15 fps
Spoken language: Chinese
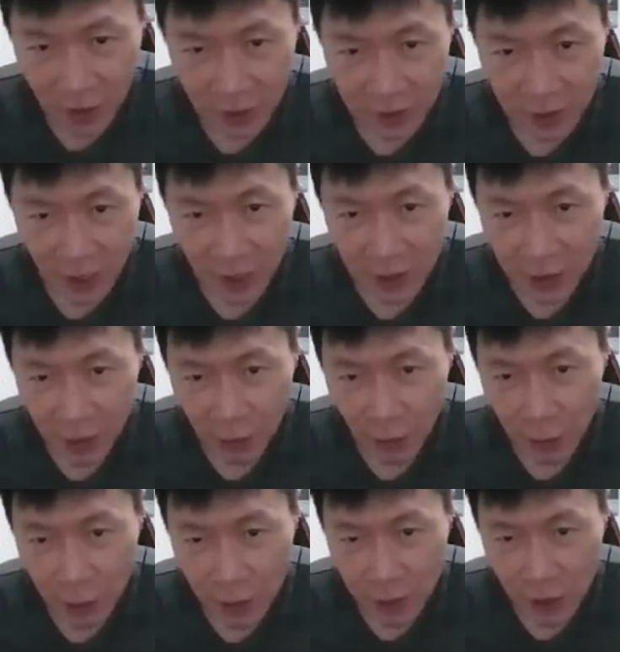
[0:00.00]
在前
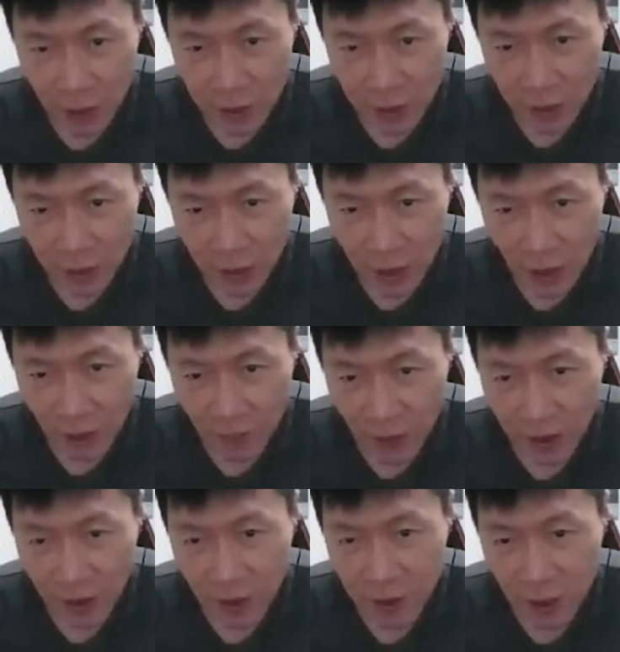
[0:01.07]
往洛杉矶，抵达
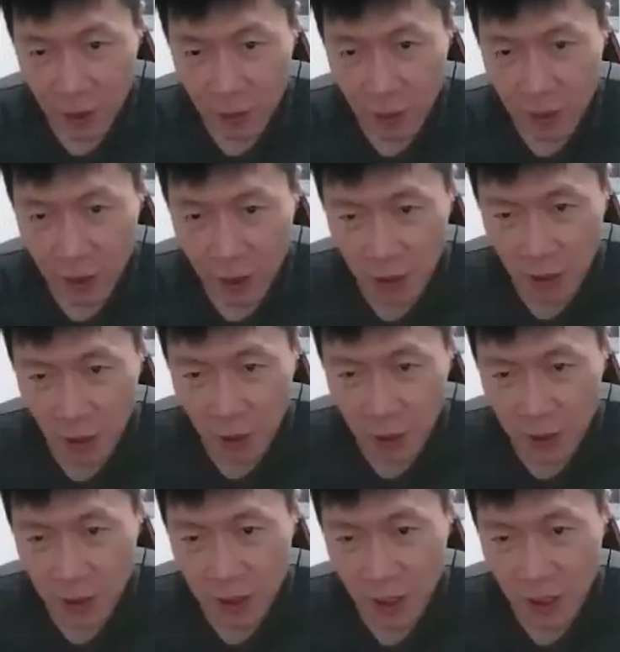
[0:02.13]
饭店稍作整理后，
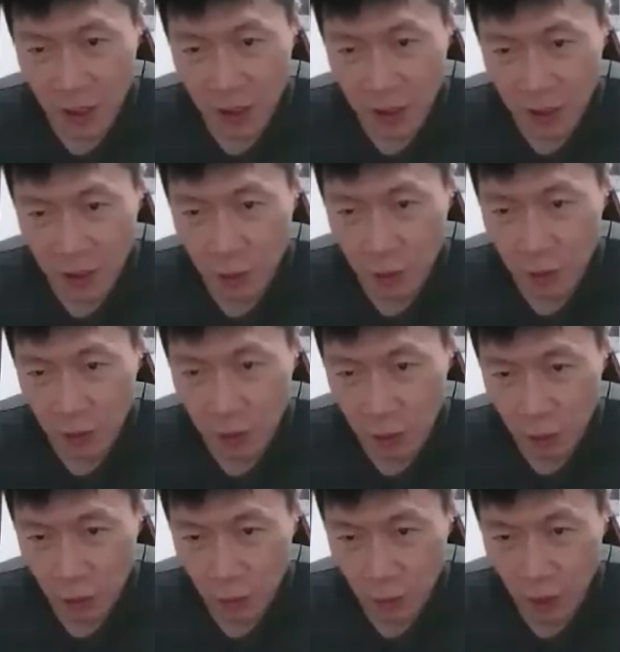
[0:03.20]
谢信助理
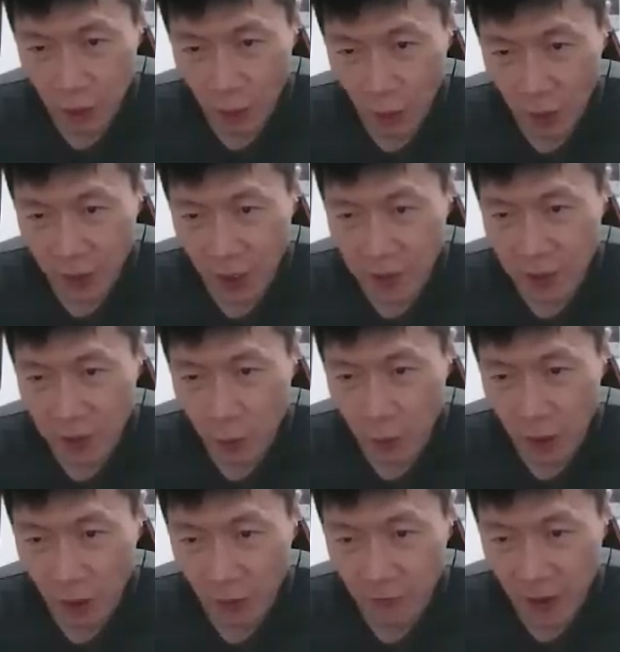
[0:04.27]
出门了。王丹则
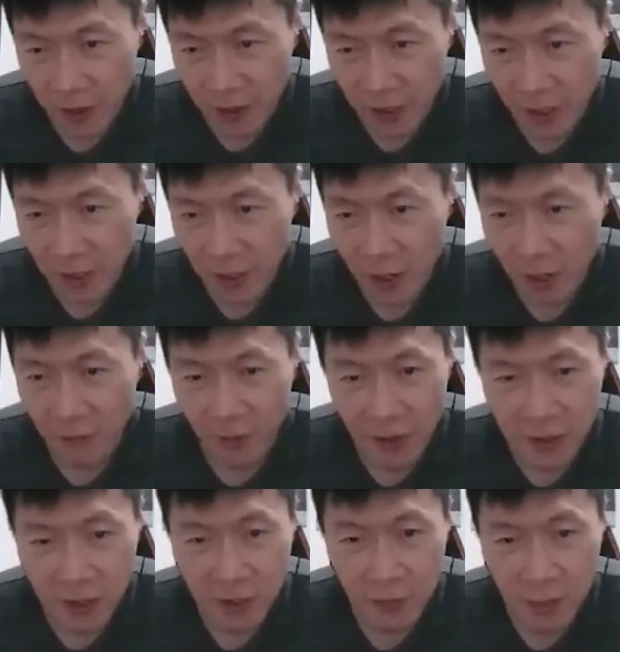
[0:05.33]
回到饭店
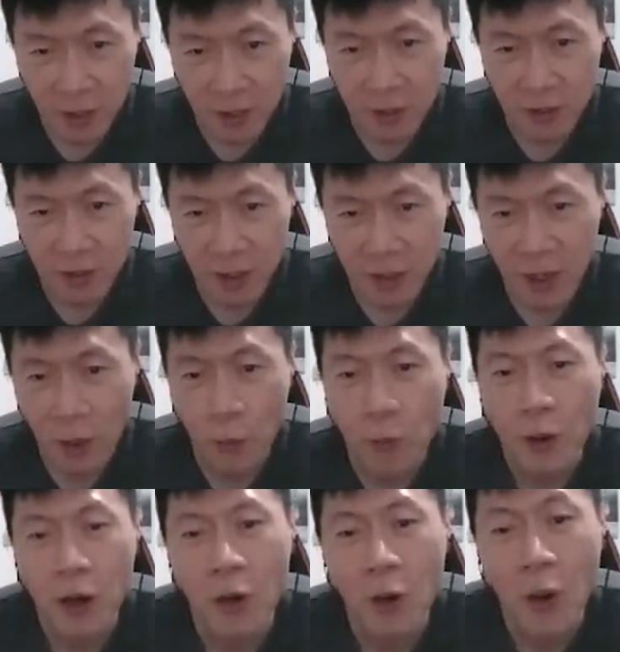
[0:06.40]
房间里面，只剩下
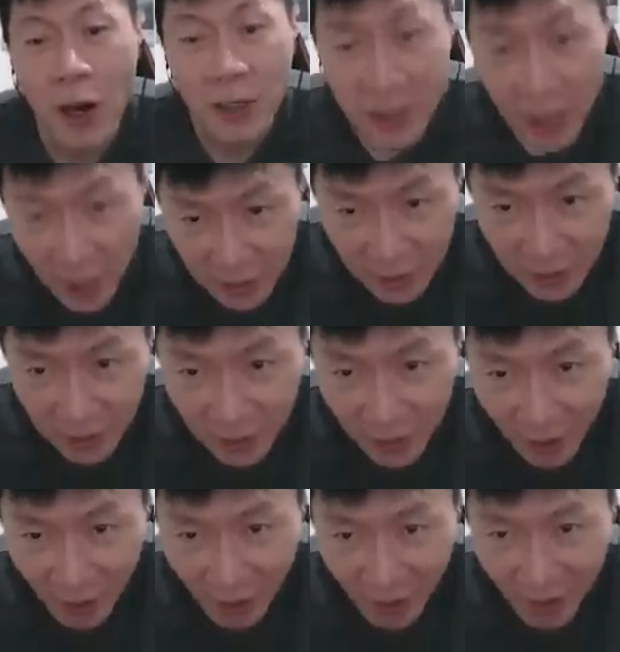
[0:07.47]
我和王丹。
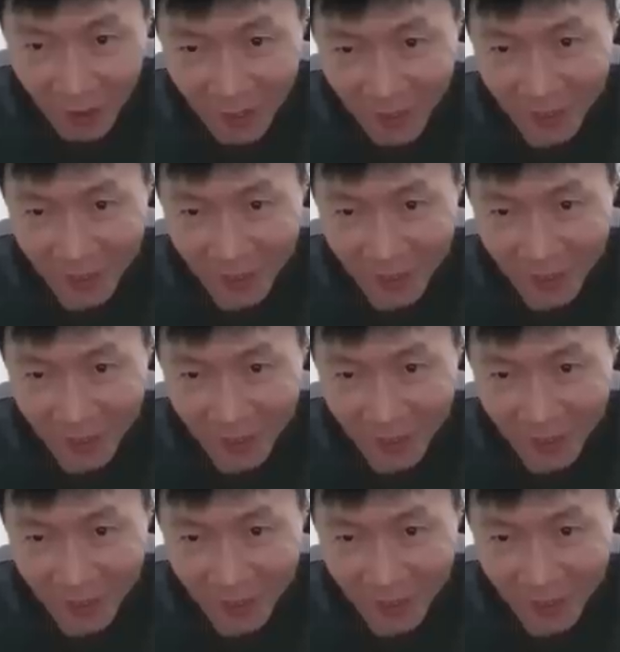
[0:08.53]
啊，